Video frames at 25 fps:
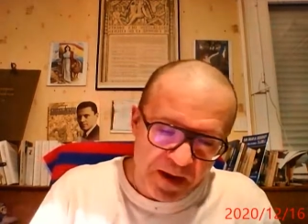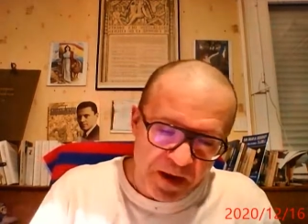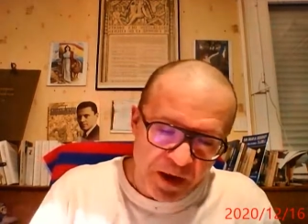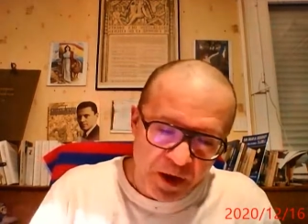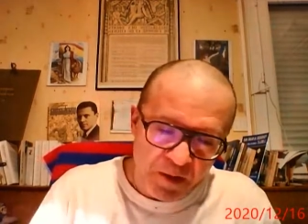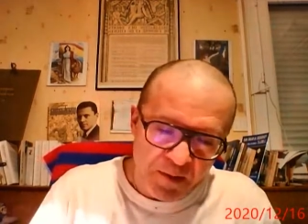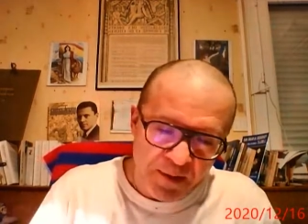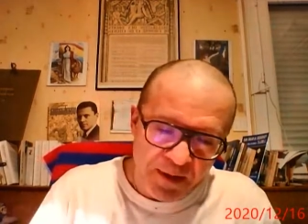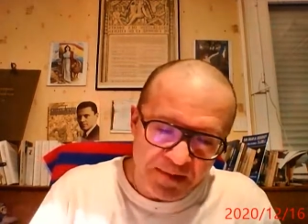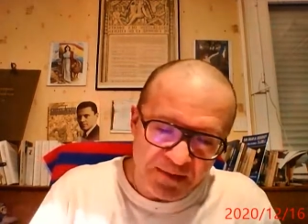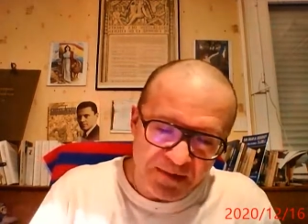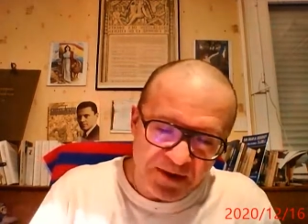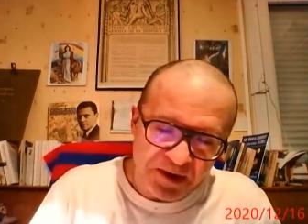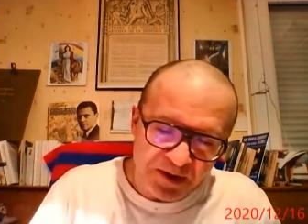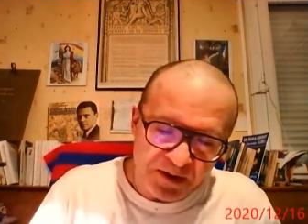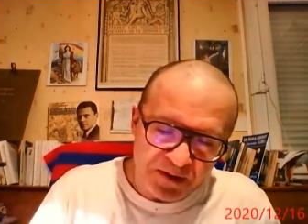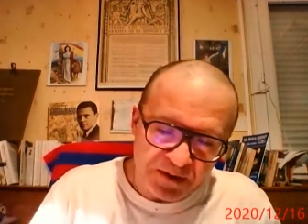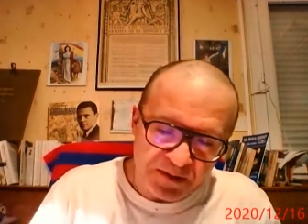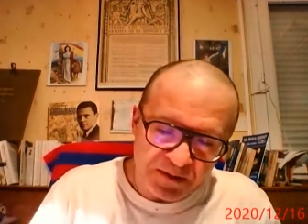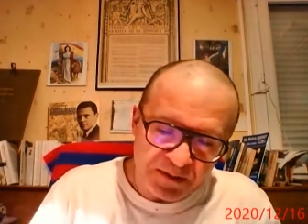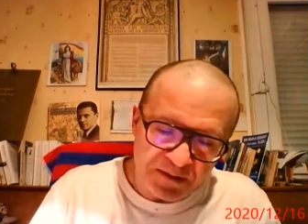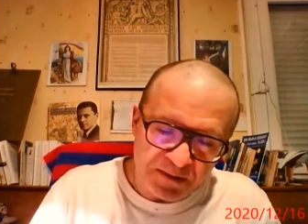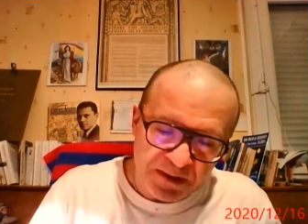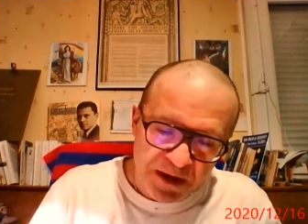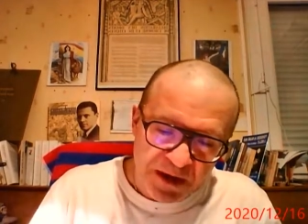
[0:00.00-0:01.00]
En même
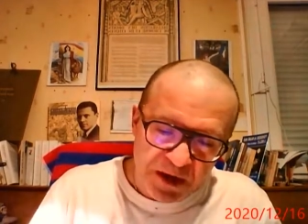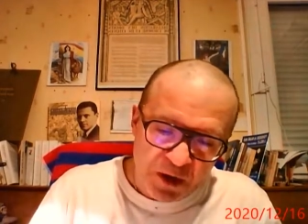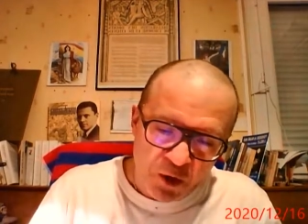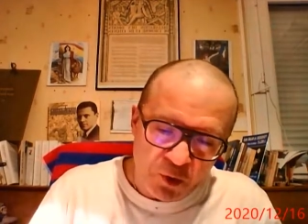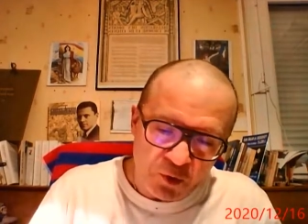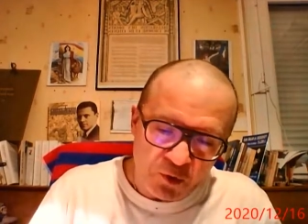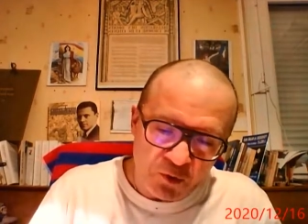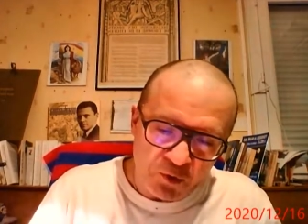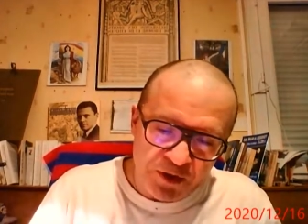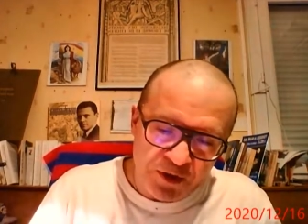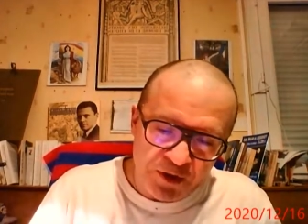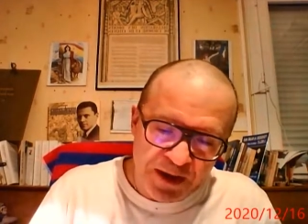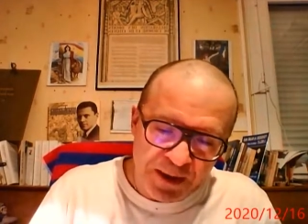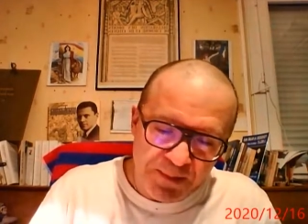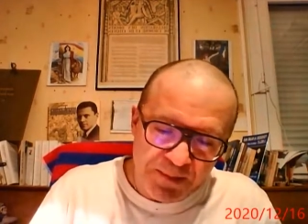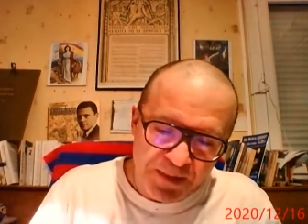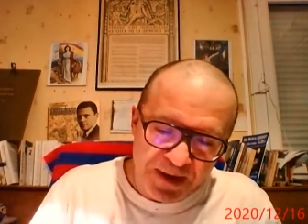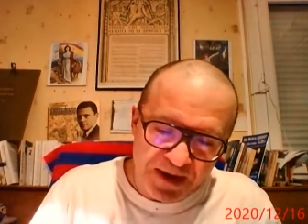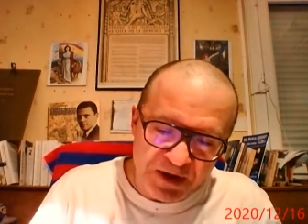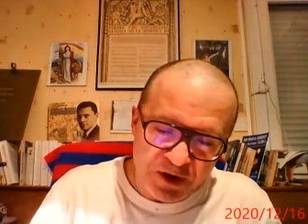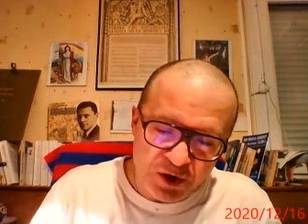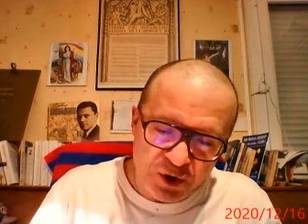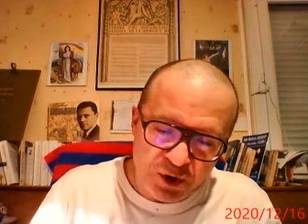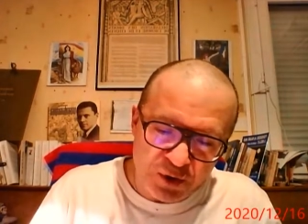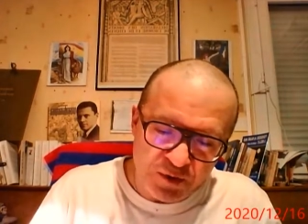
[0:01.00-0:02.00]
temps, on
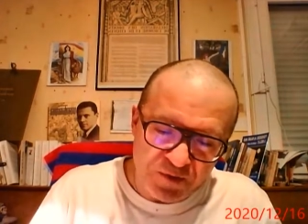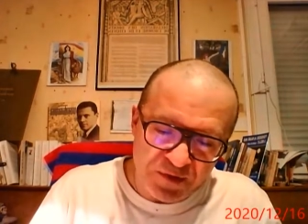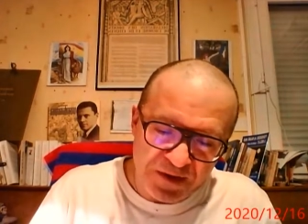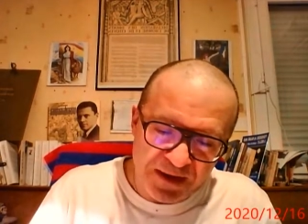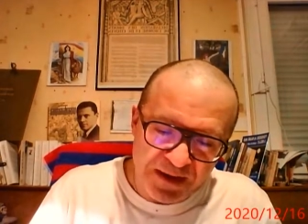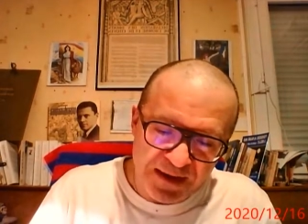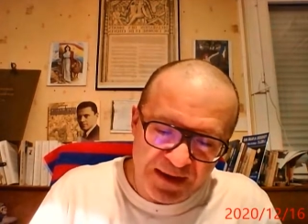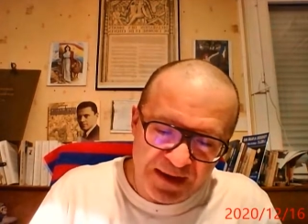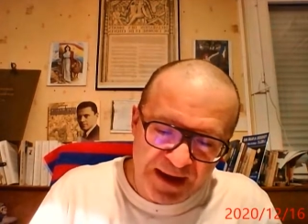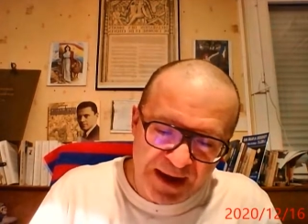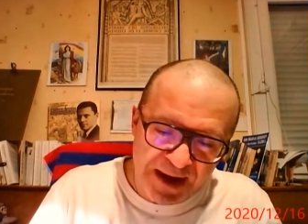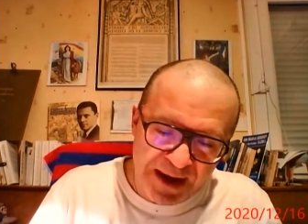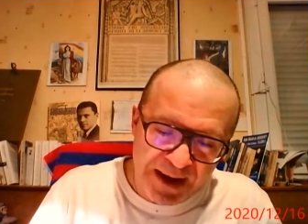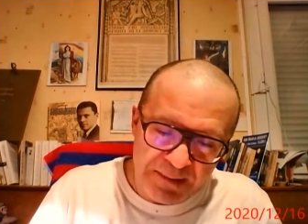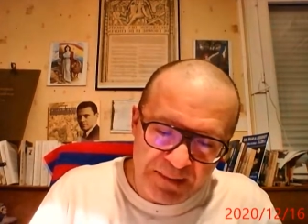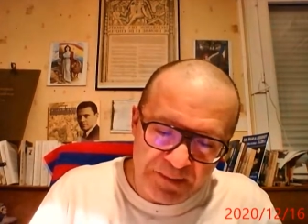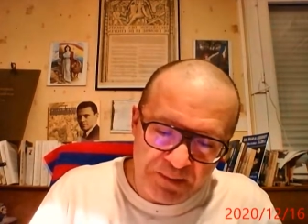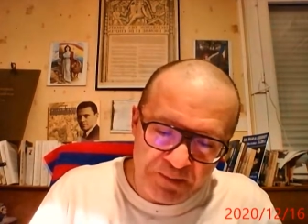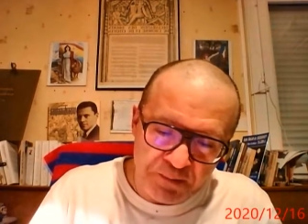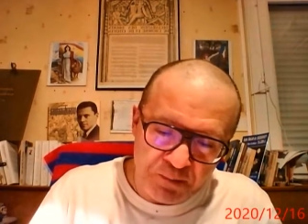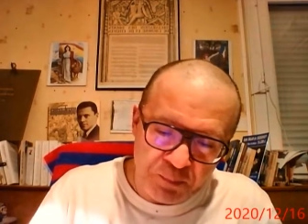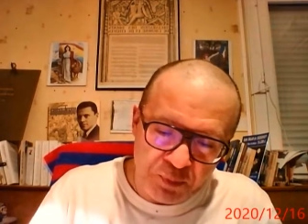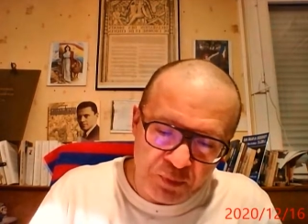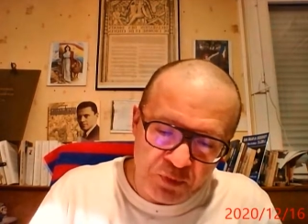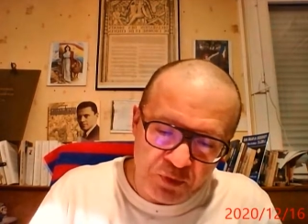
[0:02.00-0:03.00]
apercevait un
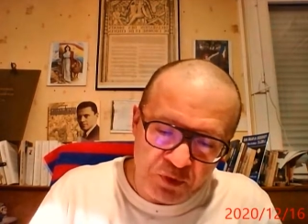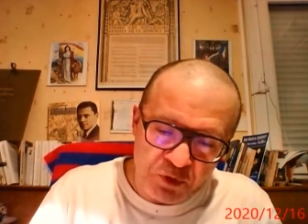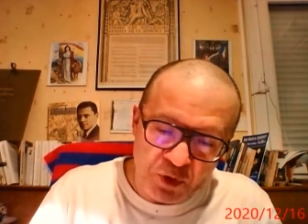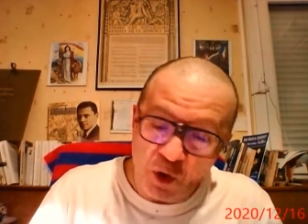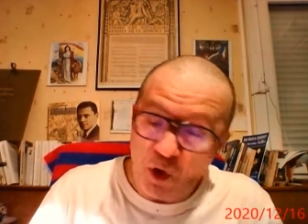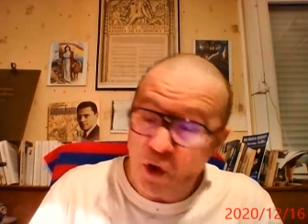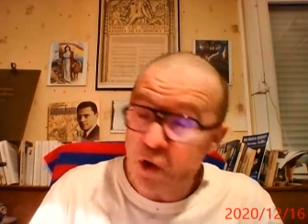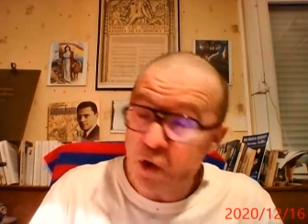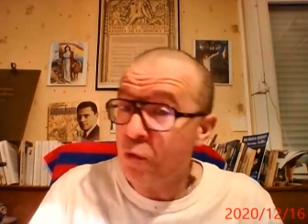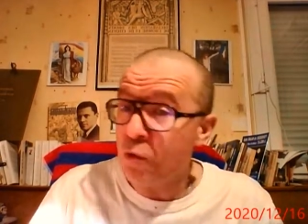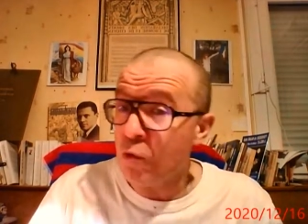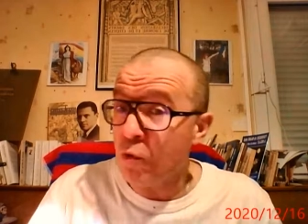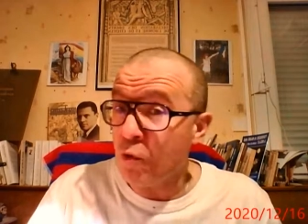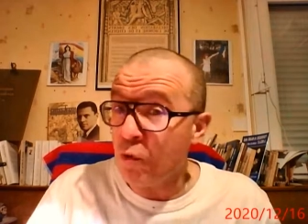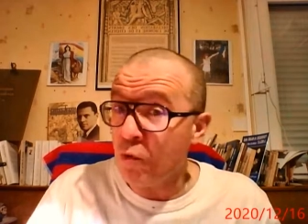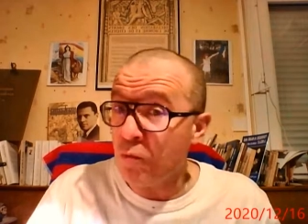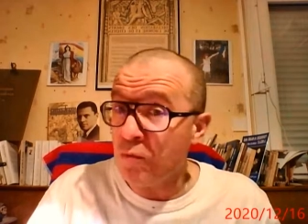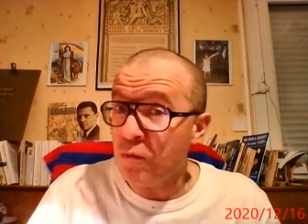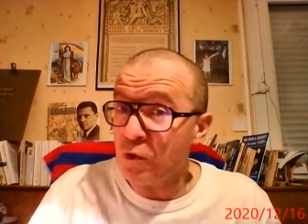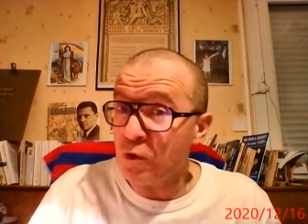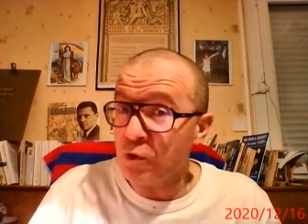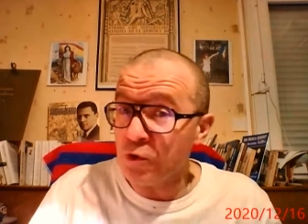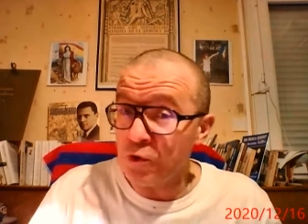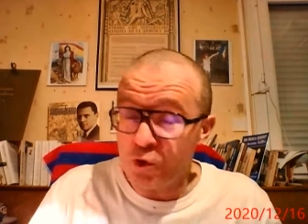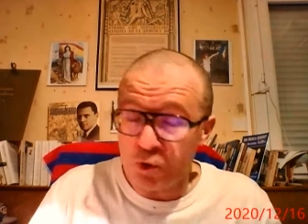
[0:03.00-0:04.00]
plus grand
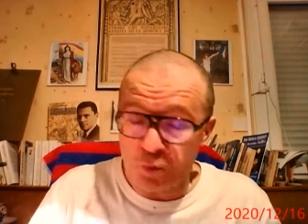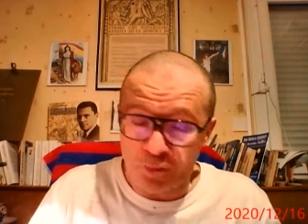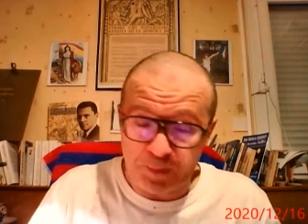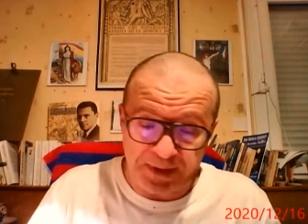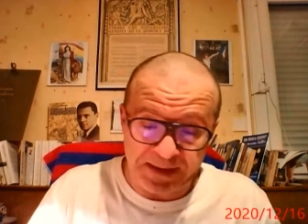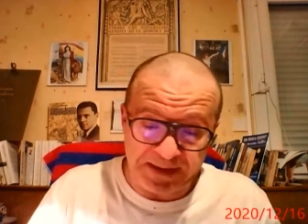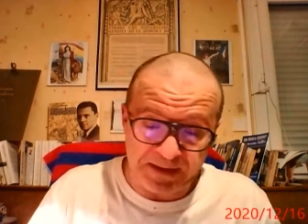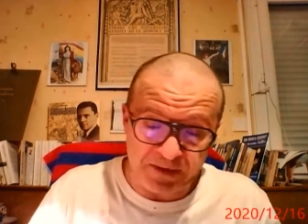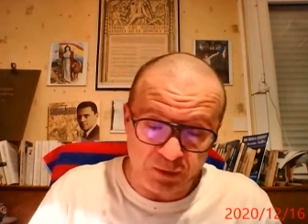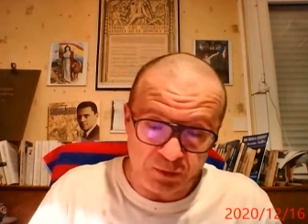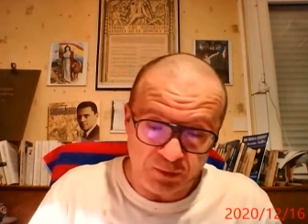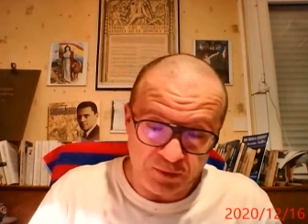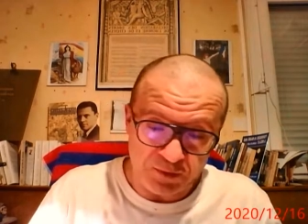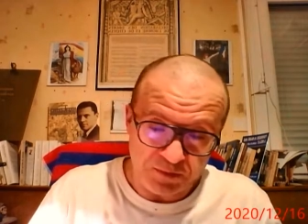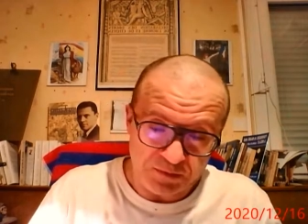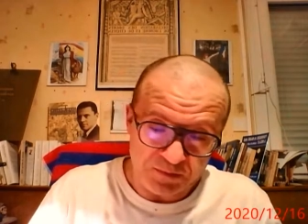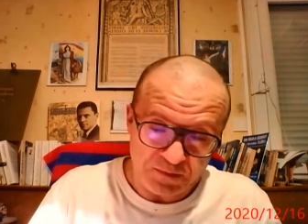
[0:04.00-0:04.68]
nombre de bateaux.